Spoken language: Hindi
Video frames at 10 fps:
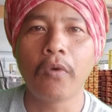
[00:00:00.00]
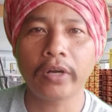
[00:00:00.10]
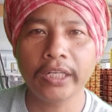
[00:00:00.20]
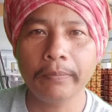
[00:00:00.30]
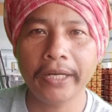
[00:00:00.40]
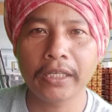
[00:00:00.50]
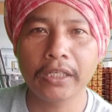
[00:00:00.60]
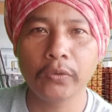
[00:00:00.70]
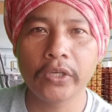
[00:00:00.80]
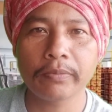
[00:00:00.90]
मॉर्निंग
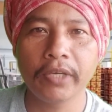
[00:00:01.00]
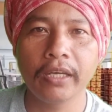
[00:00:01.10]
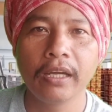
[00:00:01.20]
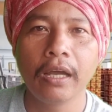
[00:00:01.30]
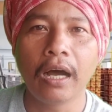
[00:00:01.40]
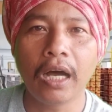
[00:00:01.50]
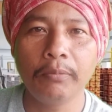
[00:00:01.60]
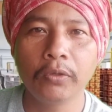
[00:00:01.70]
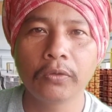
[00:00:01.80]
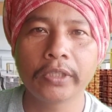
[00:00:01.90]
ब्रेकिंग न्यूज़ में
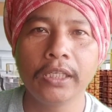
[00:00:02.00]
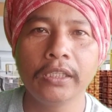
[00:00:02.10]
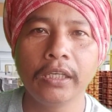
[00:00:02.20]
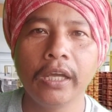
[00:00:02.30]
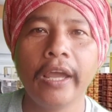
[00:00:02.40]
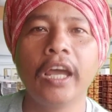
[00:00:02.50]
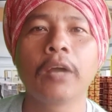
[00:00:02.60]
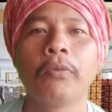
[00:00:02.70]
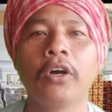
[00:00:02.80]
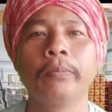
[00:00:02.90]
आप लोगों के लिए
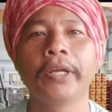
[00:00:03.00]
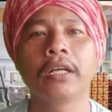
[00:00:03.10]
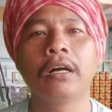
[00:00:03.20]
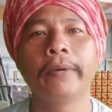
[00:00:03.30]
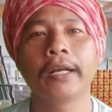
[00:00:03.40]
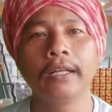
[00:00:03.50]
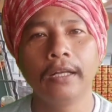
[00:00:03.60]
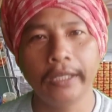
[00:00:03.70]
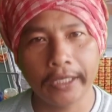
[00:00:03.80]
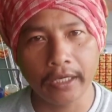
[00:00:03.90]
एक बहुत बड़ी खबर
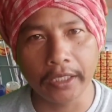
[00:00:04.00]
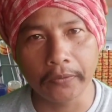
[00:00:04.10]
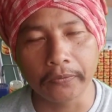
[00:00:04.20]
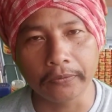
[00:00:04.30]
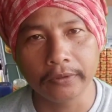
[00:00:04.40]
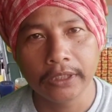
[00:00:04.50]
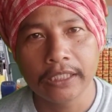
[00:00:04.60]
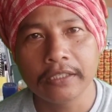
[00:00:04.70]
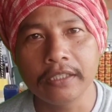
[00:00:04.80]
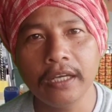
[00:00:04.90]
लेके आए हूँ
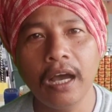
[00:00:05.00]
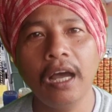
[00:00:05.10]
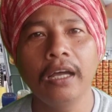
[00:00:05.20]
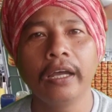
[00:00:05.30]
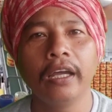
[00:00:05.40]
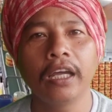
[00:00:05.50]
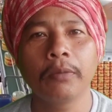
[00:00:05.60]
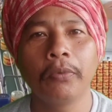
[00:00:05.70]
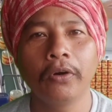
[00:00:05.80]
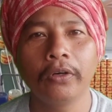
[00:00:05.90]
जी हाँ
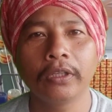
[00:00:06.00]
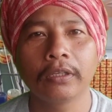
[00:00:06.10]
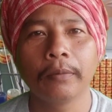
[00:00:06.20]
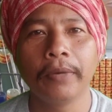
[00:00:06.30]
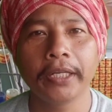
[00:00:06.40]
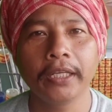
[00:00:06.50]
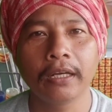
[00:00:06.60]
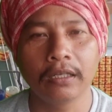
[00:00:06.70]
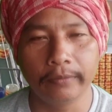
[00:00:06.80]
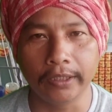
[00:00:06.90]
एक बहुत बड़ी
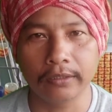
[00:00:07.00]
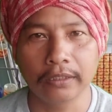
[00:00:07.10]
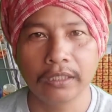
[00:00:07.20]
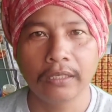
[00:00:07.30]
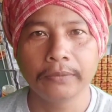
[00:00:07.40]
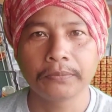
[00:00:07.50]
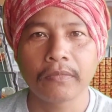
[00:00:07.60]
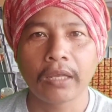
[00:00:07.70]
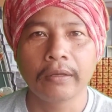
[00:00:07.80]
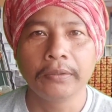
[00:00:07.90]
खबर
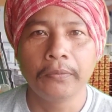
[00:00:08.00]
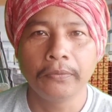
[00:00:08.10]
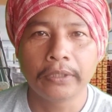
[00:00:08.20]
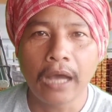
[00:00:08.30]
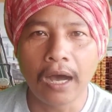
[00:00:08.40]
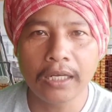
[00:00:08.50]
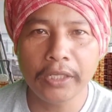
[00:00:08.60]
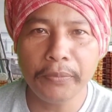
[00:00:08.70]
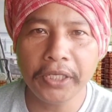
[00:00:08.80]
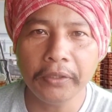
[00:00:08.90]
हाल
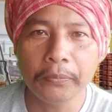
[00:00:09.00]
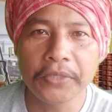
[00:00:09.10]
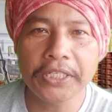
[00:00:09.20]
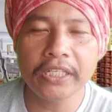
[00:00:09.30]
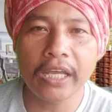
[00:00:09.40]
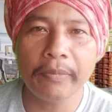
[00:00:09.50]
ही में बी